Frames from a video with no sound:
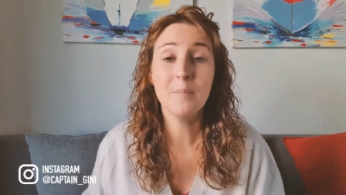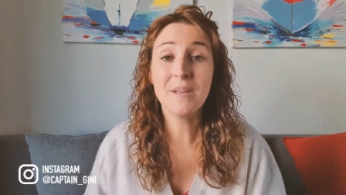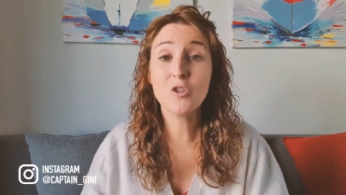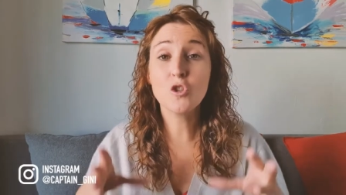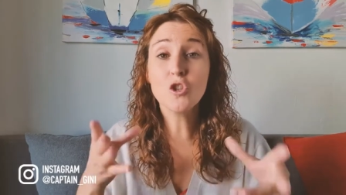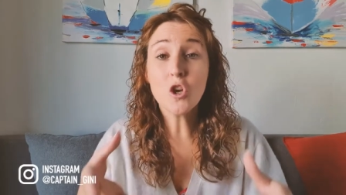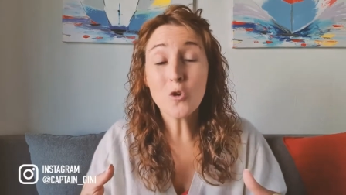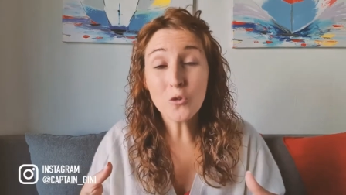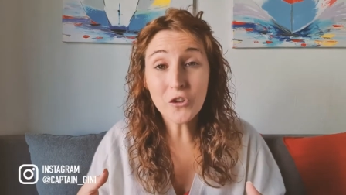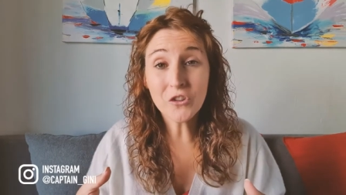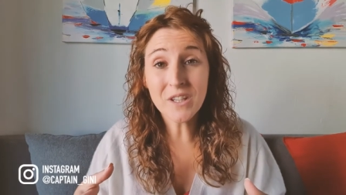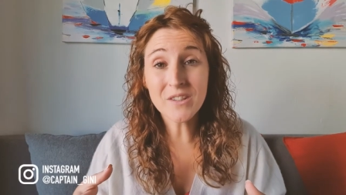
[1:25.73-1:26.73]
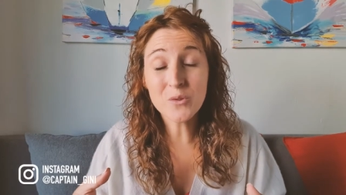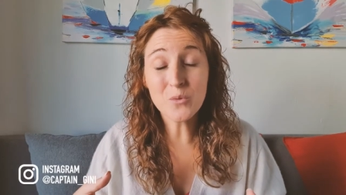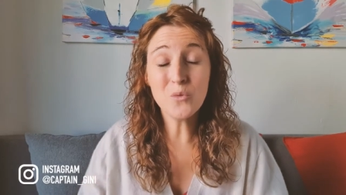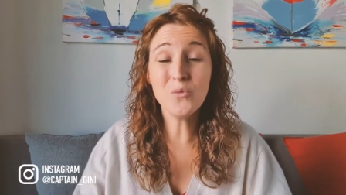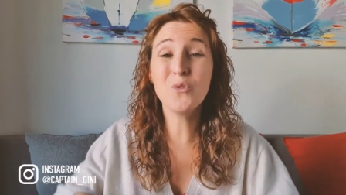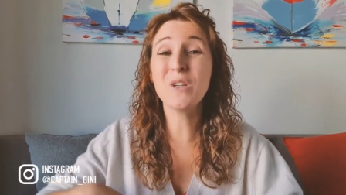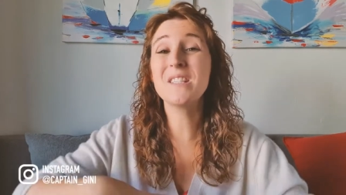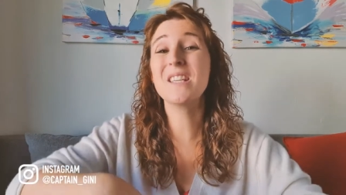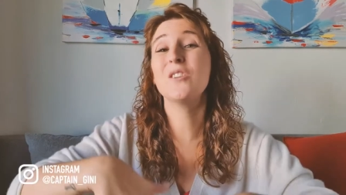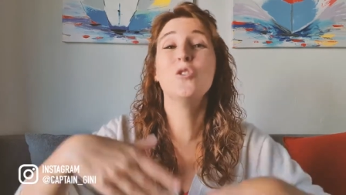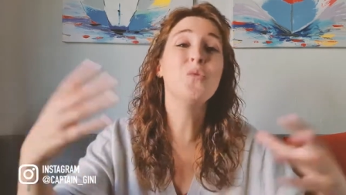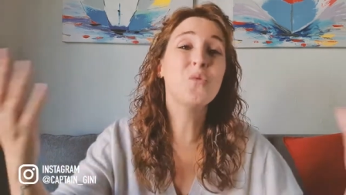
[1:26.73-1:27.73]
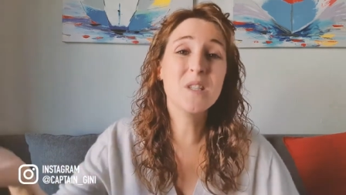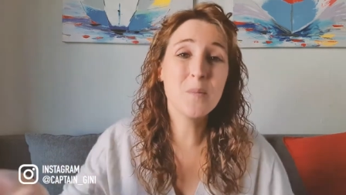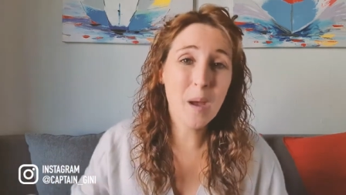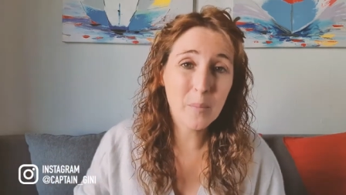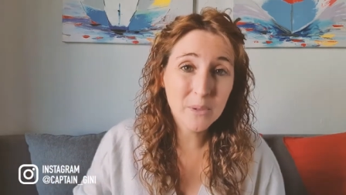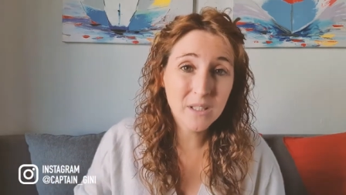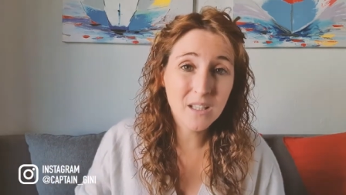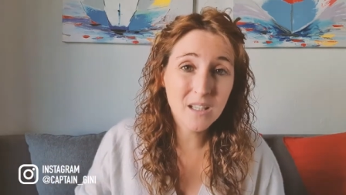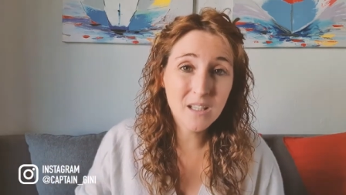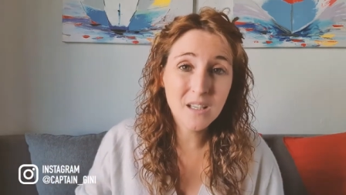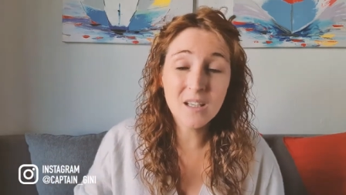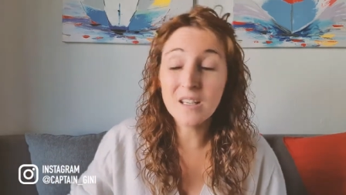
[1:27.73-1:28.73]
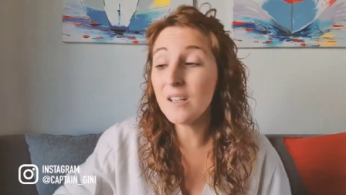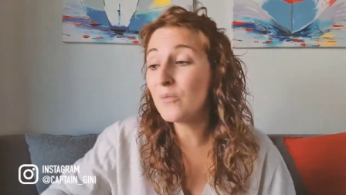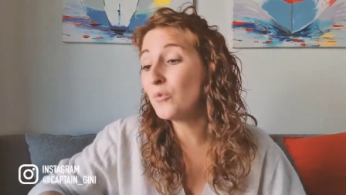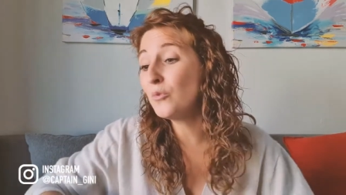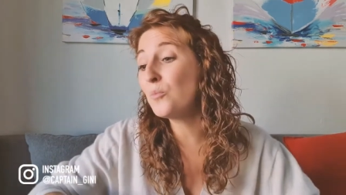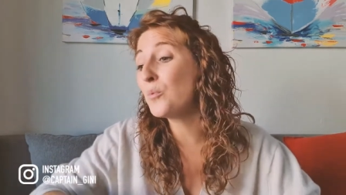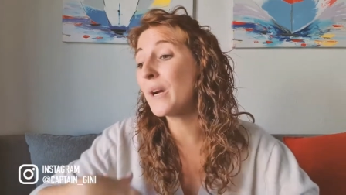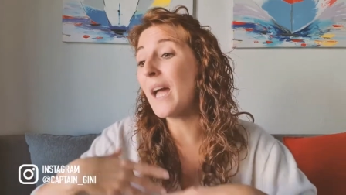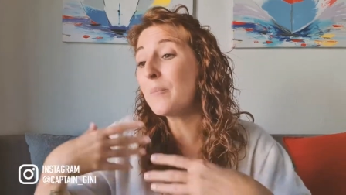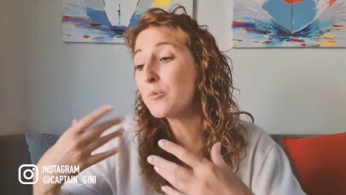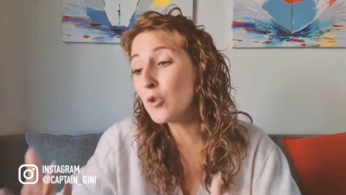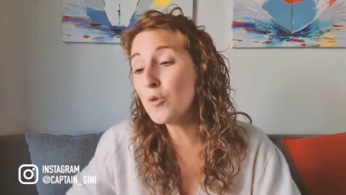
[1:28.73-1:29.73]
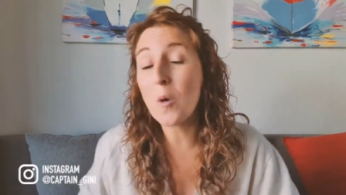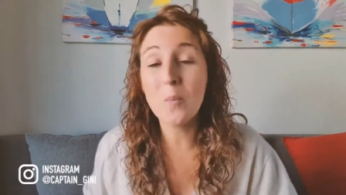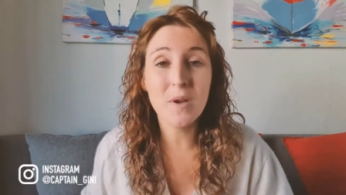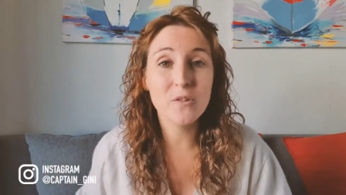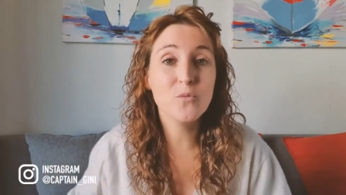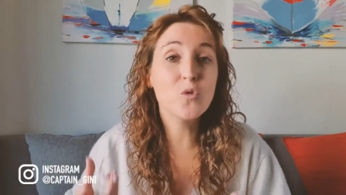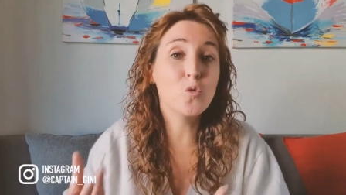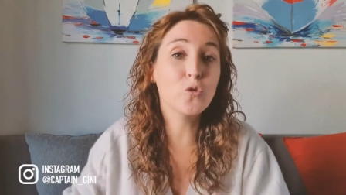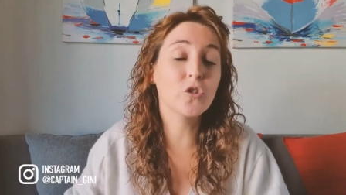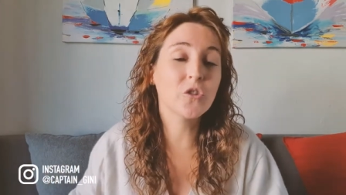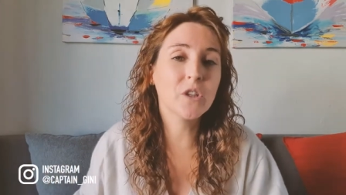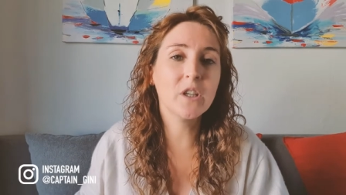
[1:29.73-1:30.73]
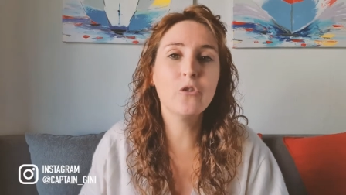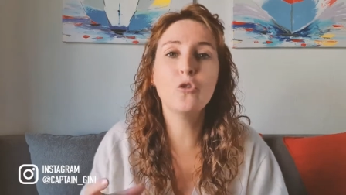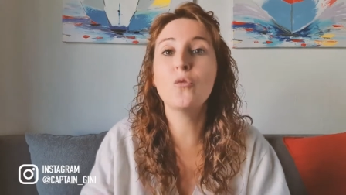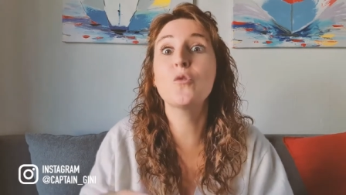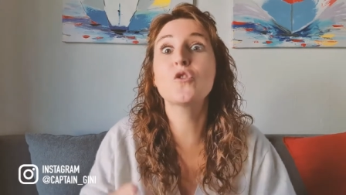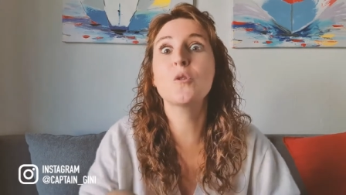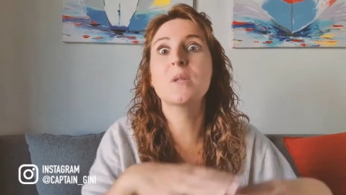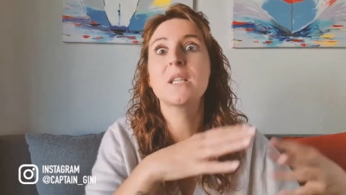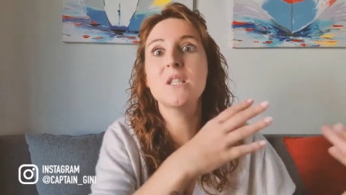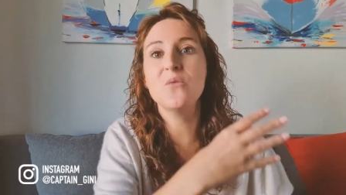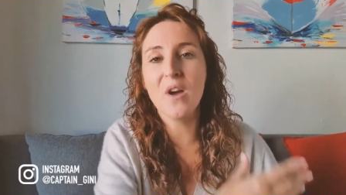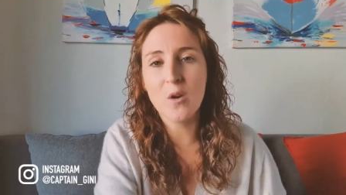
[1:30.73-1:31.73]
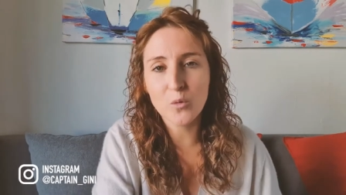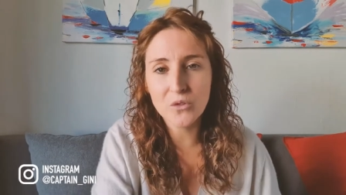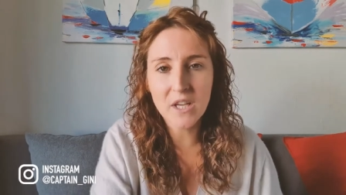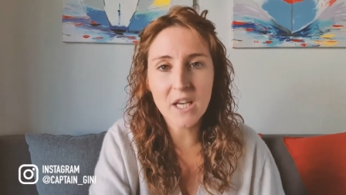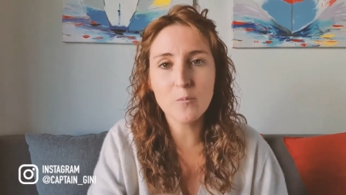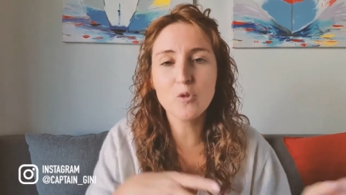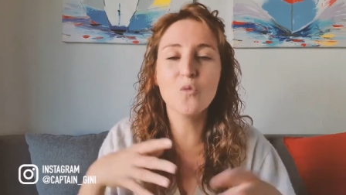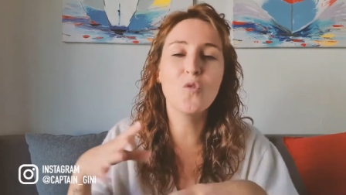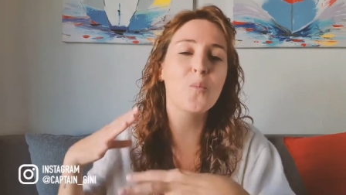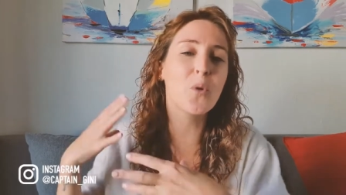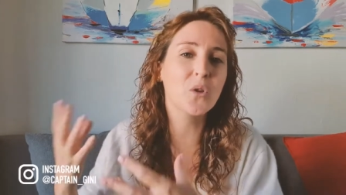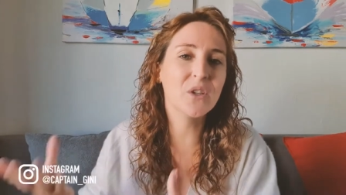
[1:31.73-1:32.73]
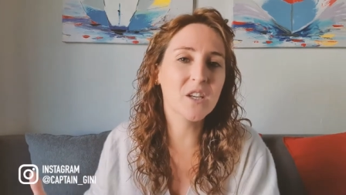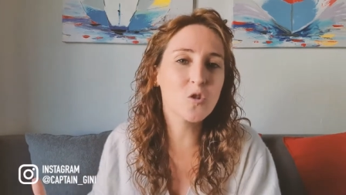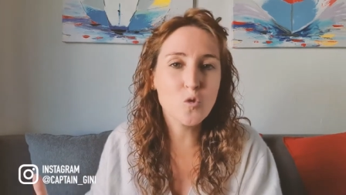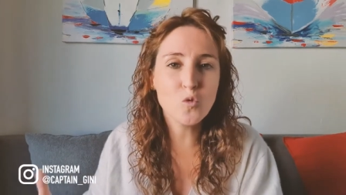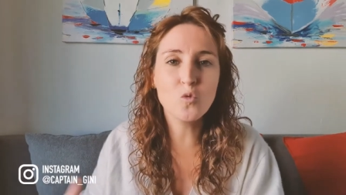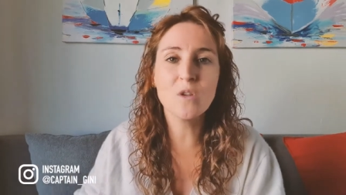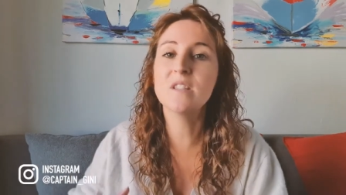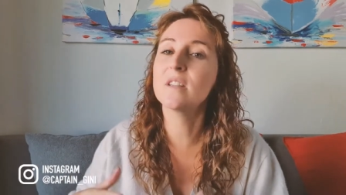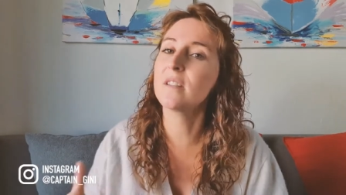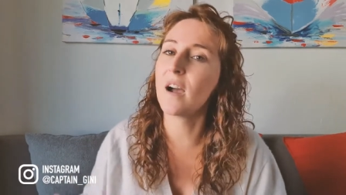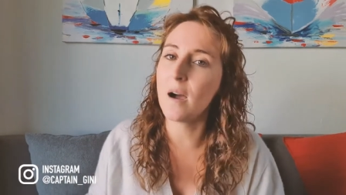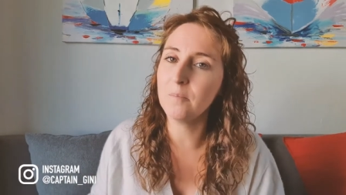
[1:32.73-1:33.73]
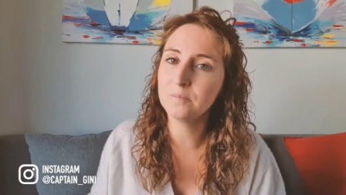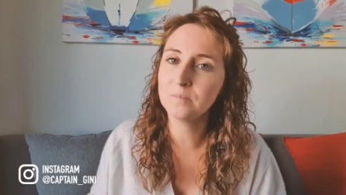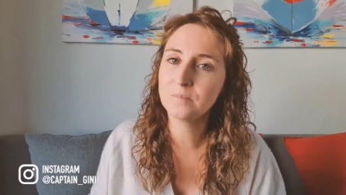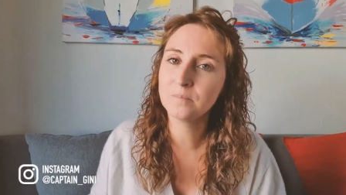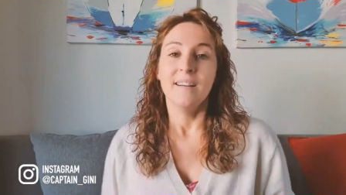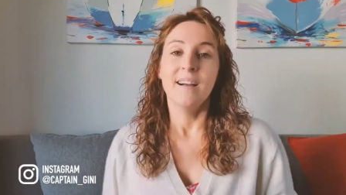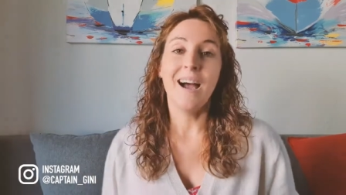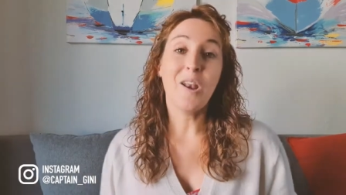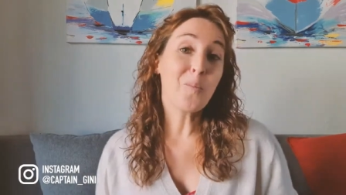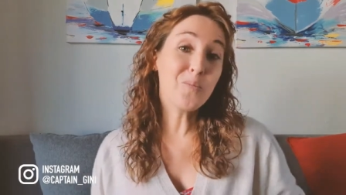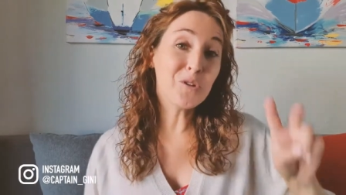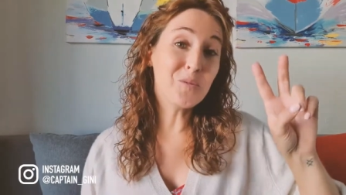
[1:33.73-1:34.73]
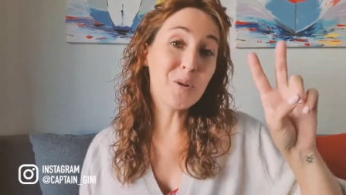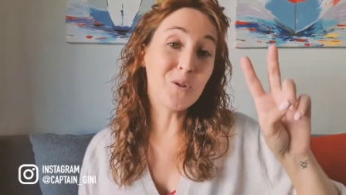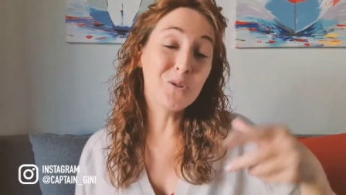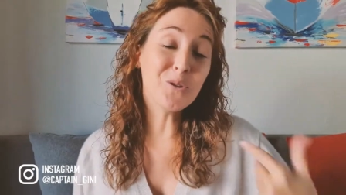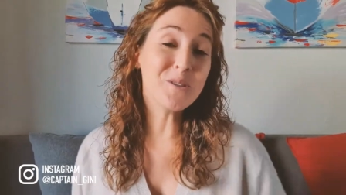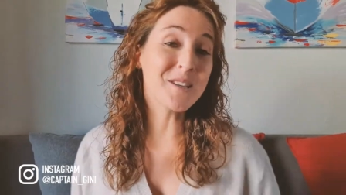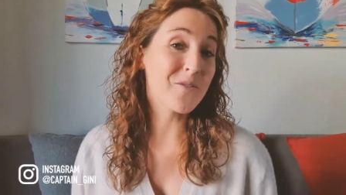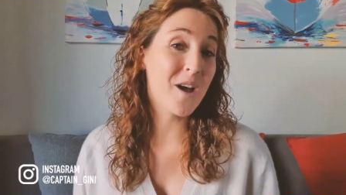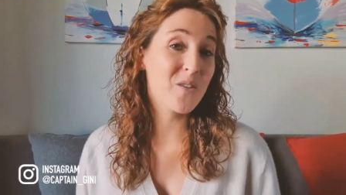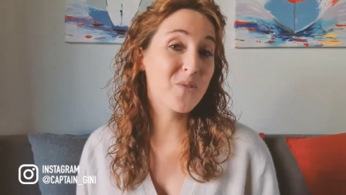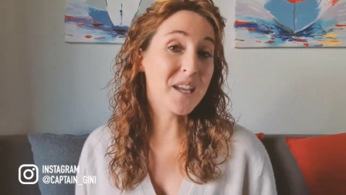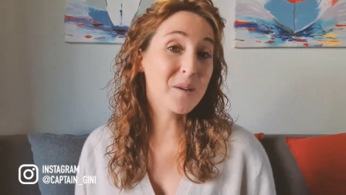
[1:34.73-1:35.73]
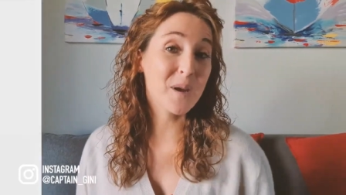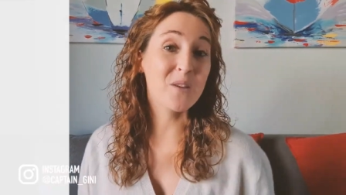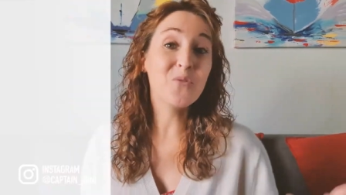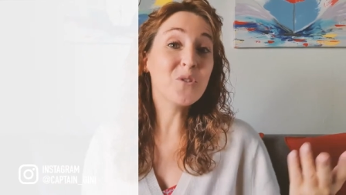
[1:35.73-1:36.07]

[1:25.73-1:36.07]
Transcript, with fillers: Parce que sans concentration, vous risquez de vous éparpiller et vous ne pourrez absolument pas vous concentrer sur vos objectifs à long terme, sur vos plans d'action, etc. Alors point numéro 2, ça va avec, bah, il